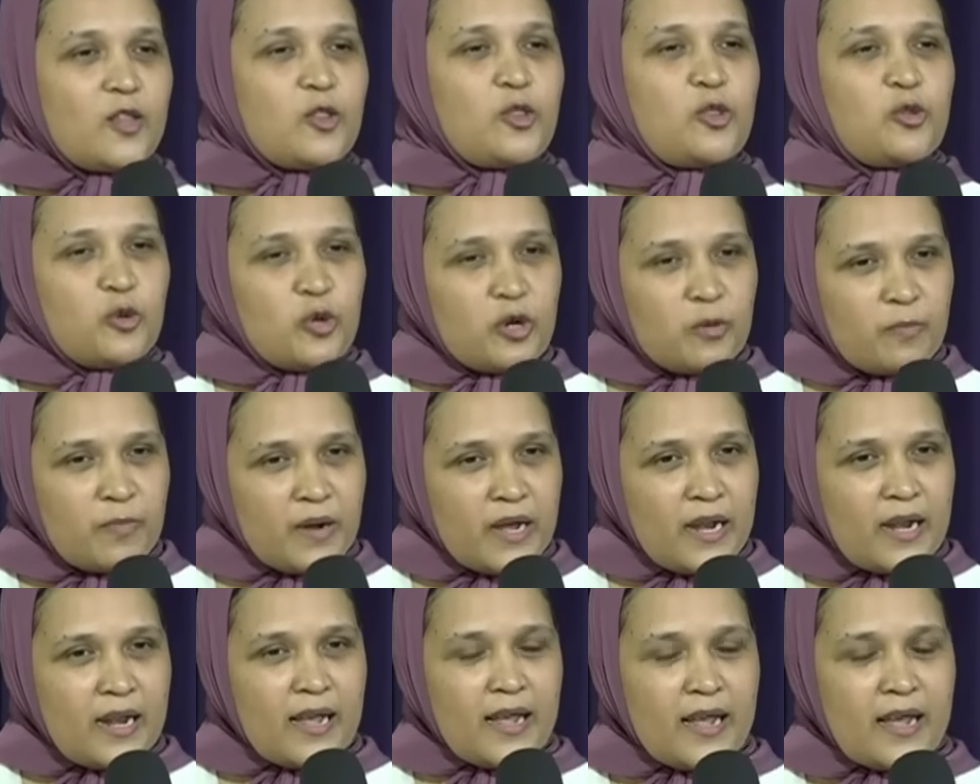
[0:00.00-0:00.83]

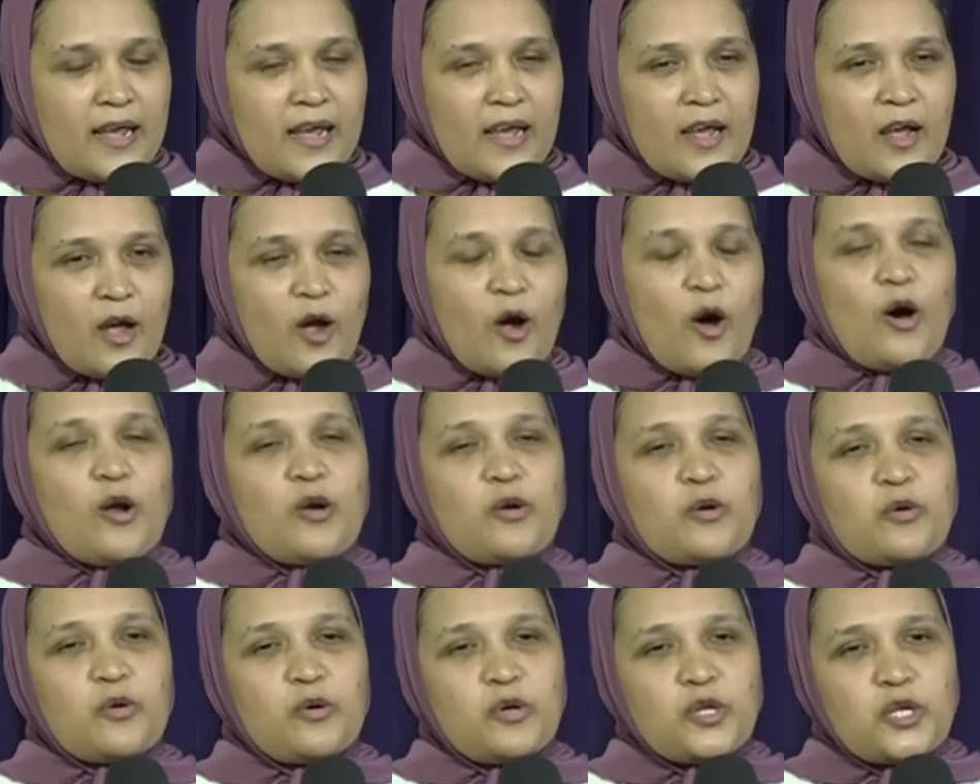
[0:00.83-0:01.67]
दुर्बल है और
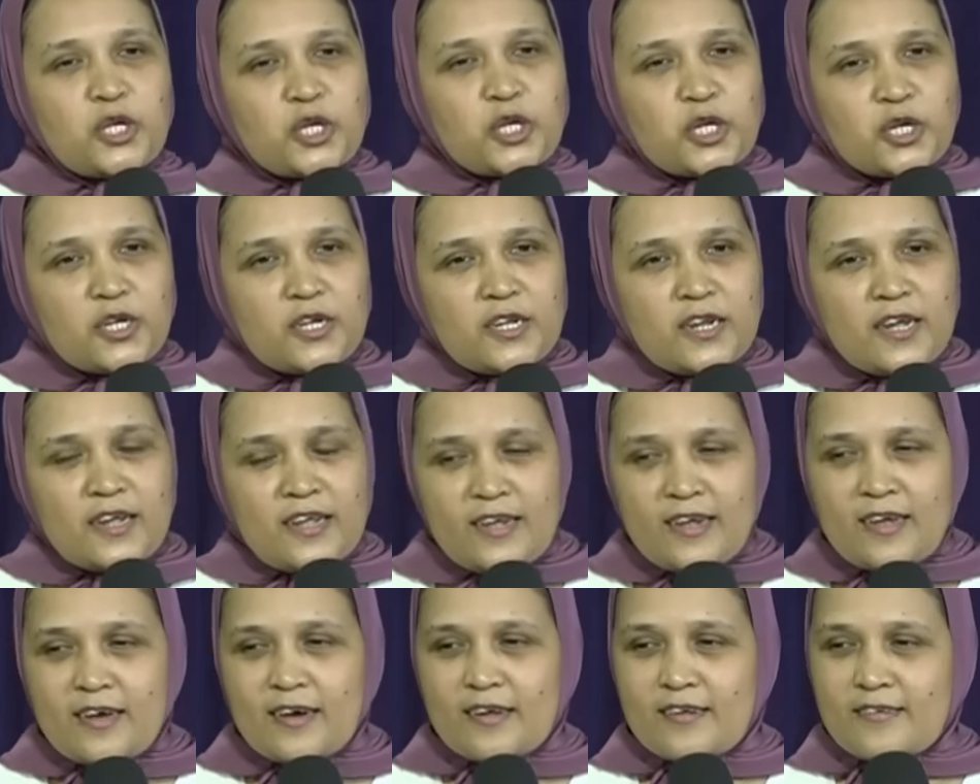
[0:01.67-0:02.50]
कुछ नहीं
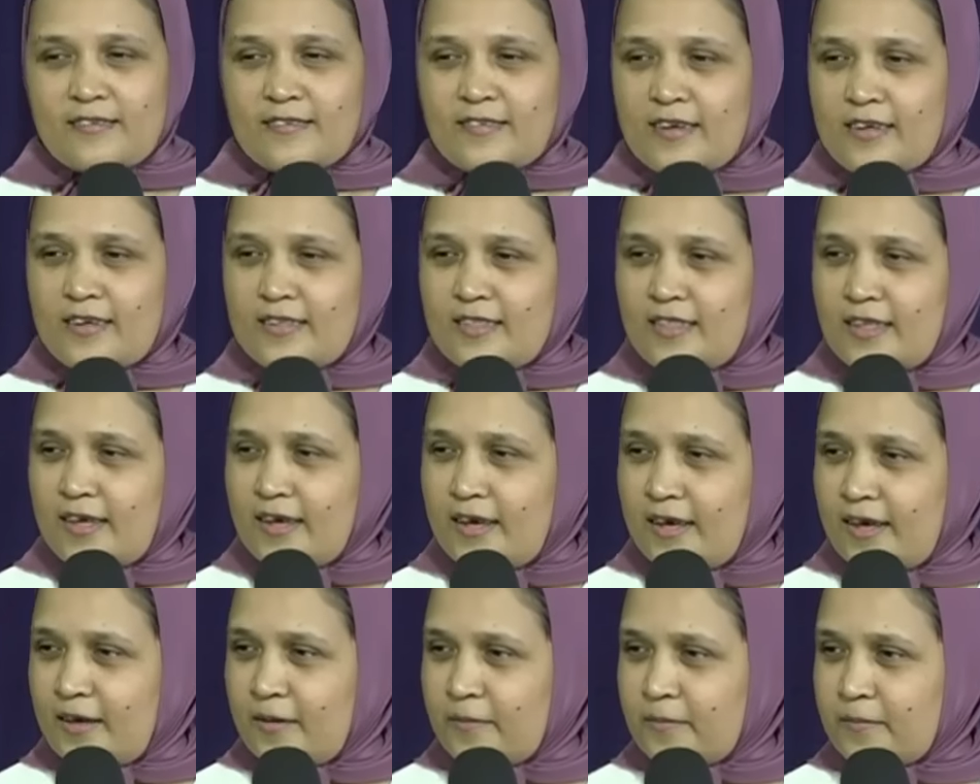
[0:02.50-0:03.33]
कर सकते
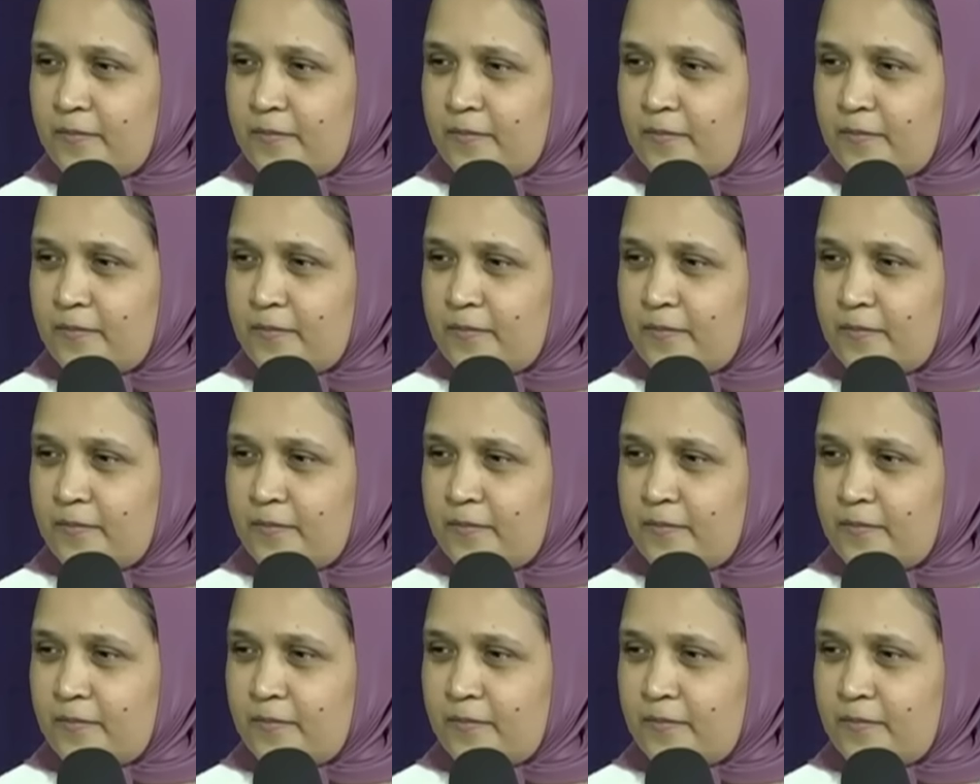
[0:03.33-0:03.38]
हैं